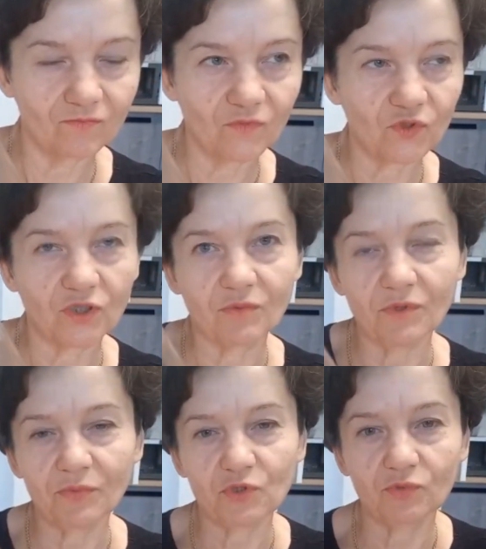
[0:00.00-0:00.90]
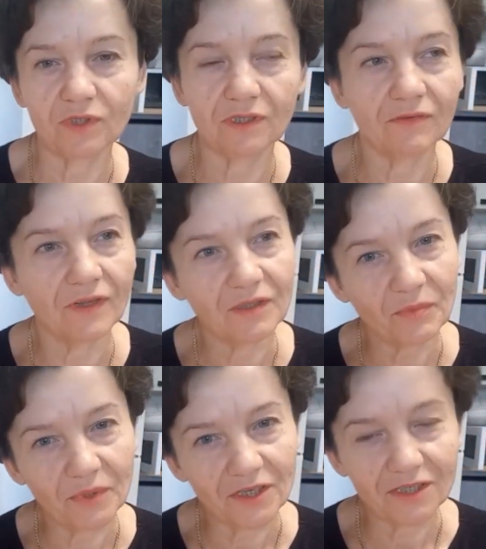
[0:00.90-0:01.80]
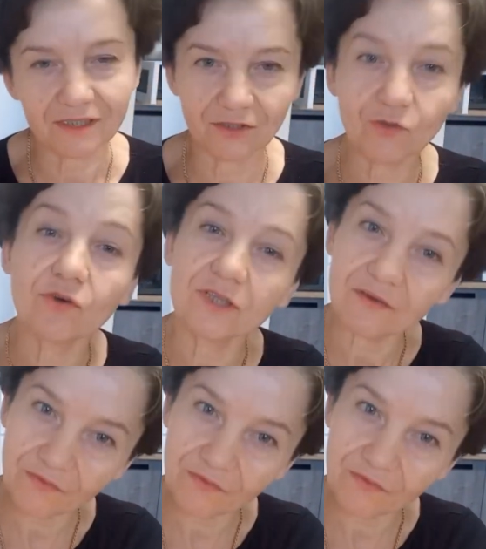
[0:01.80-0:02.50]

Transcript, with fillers: Все-таки мне почему-то валдбериси, но на